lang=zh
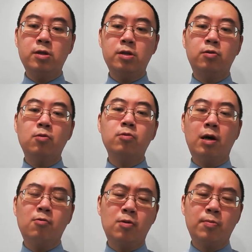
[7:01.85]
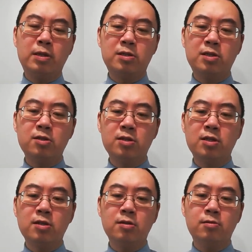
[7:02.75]
疫动摇我们的信
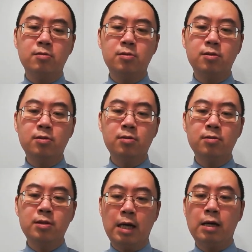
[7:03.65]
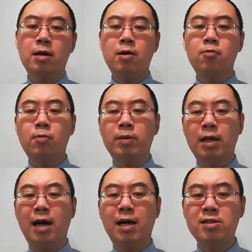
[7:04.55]
心，伤害我们的
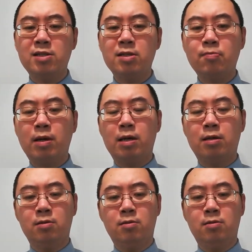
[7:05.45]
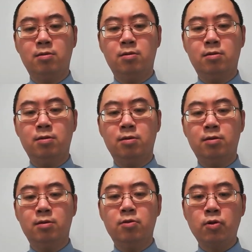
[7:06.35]
爱心吗？
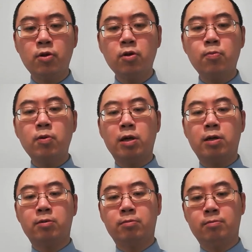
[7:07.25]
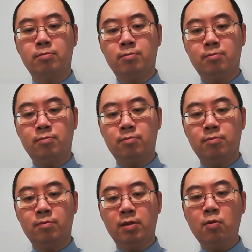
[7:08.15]
绝对不能。
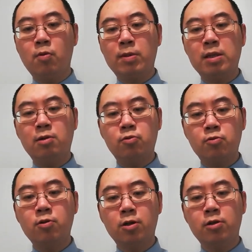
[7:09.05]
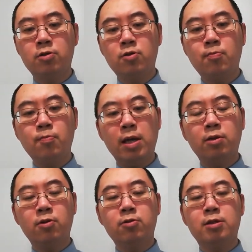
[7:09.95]
那我们要如何去
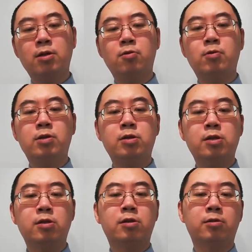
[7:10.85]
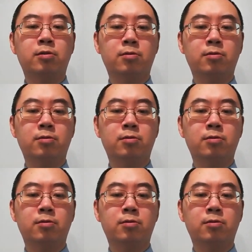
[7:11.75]
面对这个瘟疫呢？